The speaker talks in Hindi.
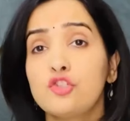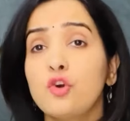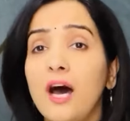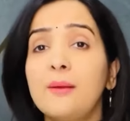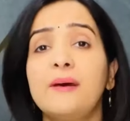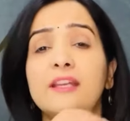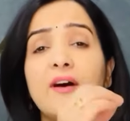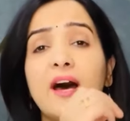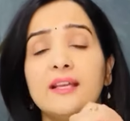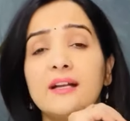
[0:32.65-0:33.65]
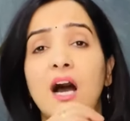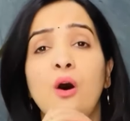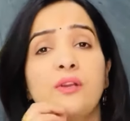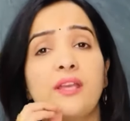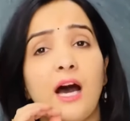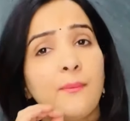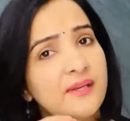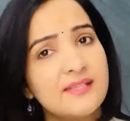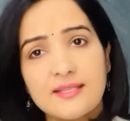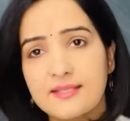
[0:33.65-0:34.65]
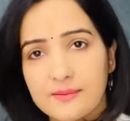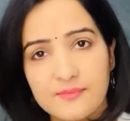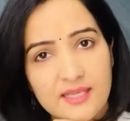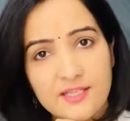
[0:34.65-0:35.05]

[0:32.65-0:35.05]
जो हर परिवार या गांव के अपने सिस्टम से